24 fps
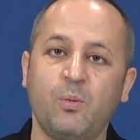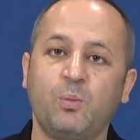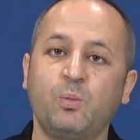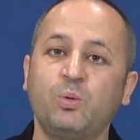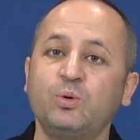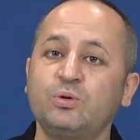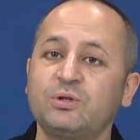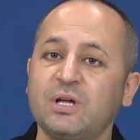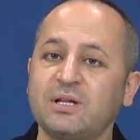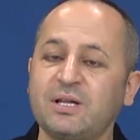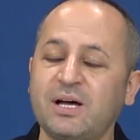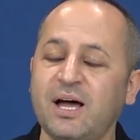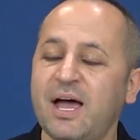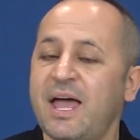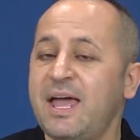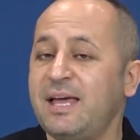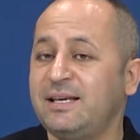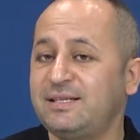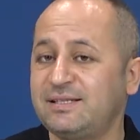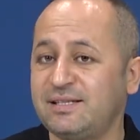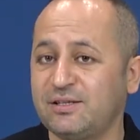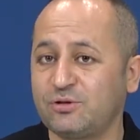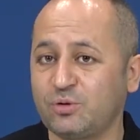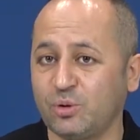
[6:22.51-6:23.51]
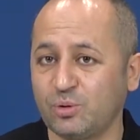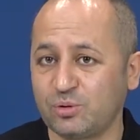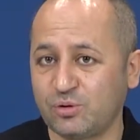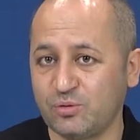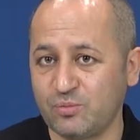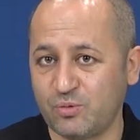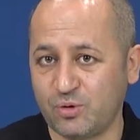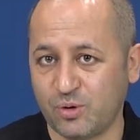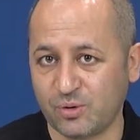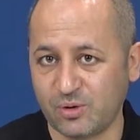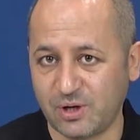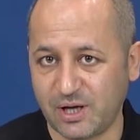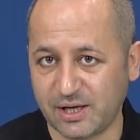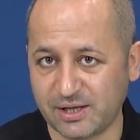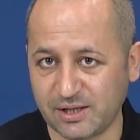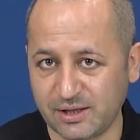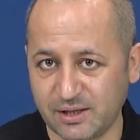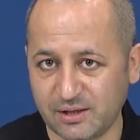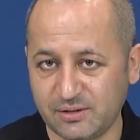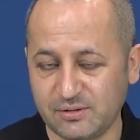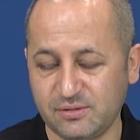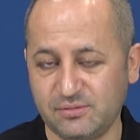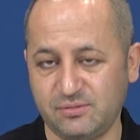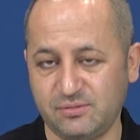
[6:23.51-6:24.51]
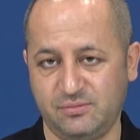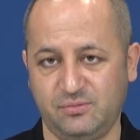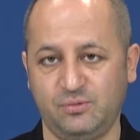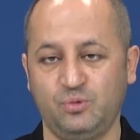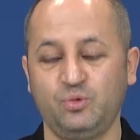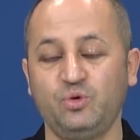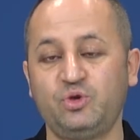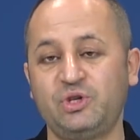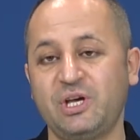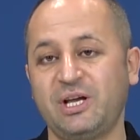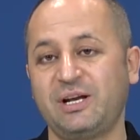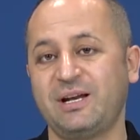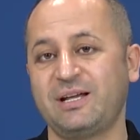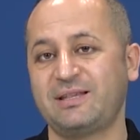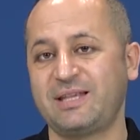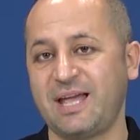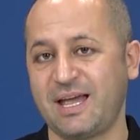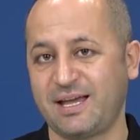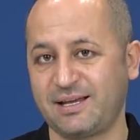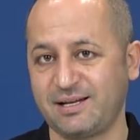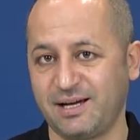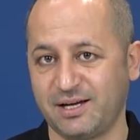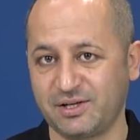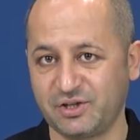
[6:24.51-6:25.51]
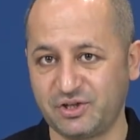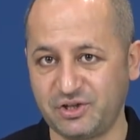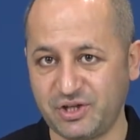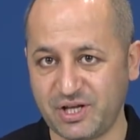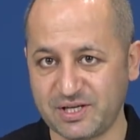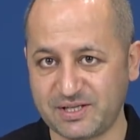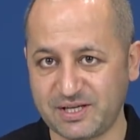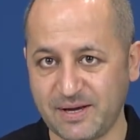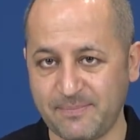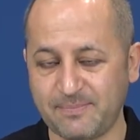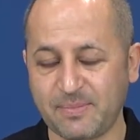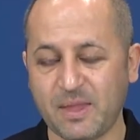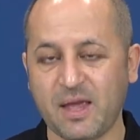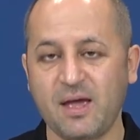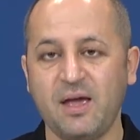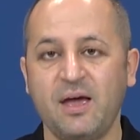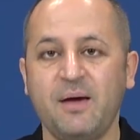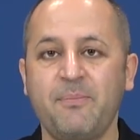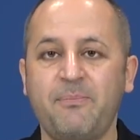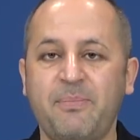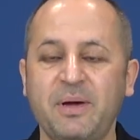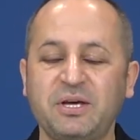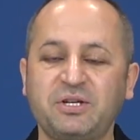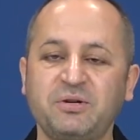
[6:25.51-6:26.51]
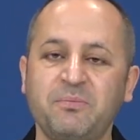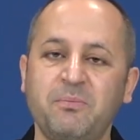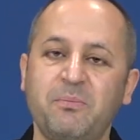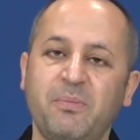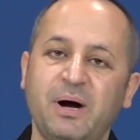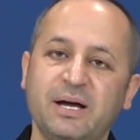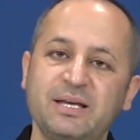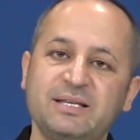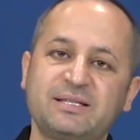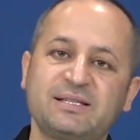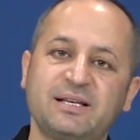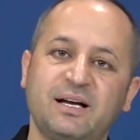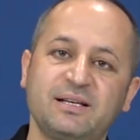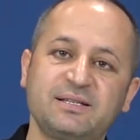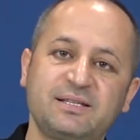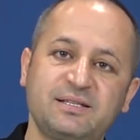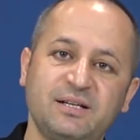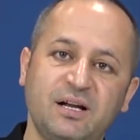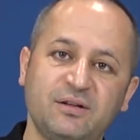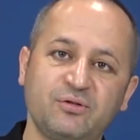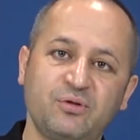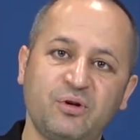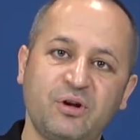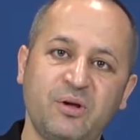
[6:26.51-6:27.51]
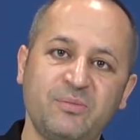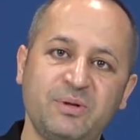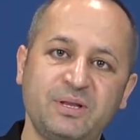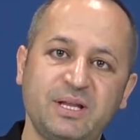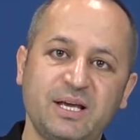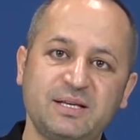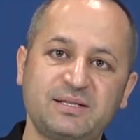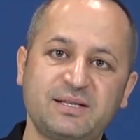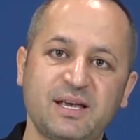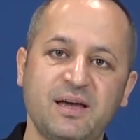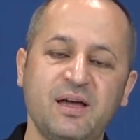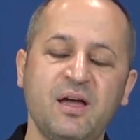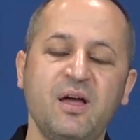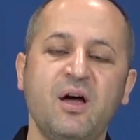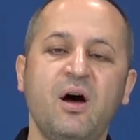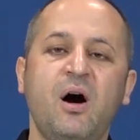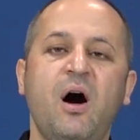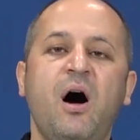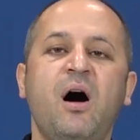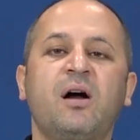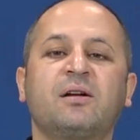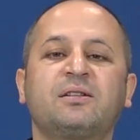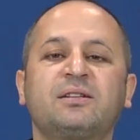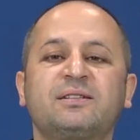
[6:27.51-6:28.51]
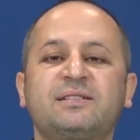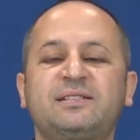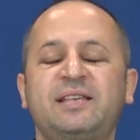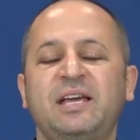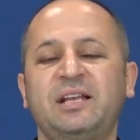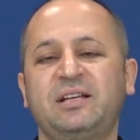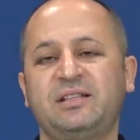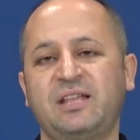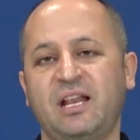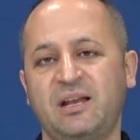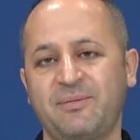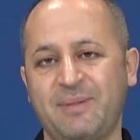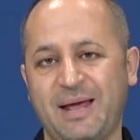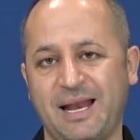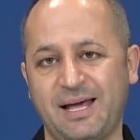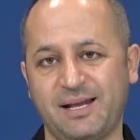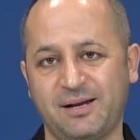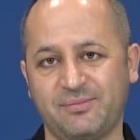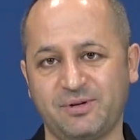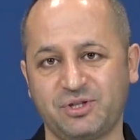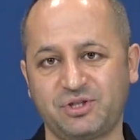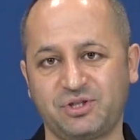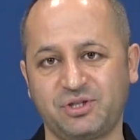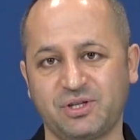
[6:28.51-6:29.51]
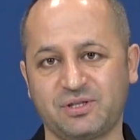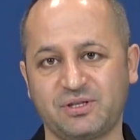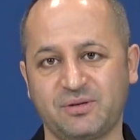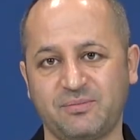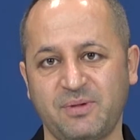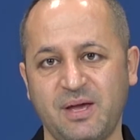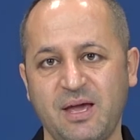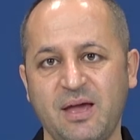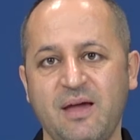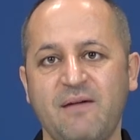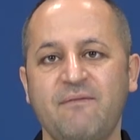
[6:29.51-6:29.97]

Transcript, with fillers: Burada da eksik olduğum konuları üzerine tekrar gideceğim. E peki Mayıs-Haziran döneminde ise artık seri denemelere başlasın.